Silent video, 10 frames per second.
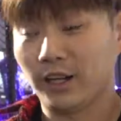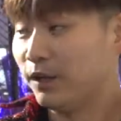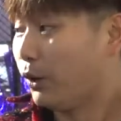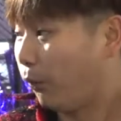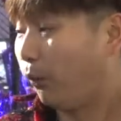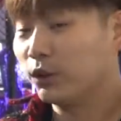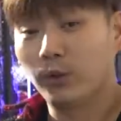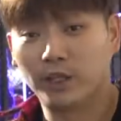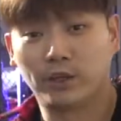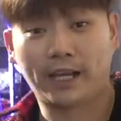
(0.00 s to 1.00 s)
的活动
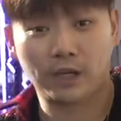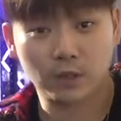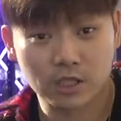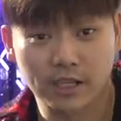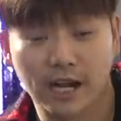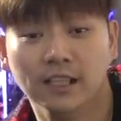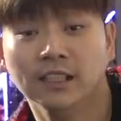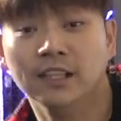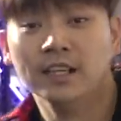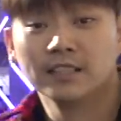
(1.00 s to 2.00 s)
啊，就是改装车展。
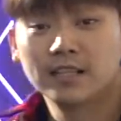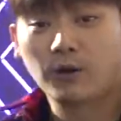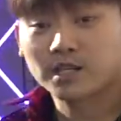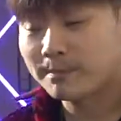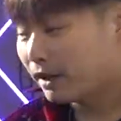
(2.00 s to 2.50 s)
像我身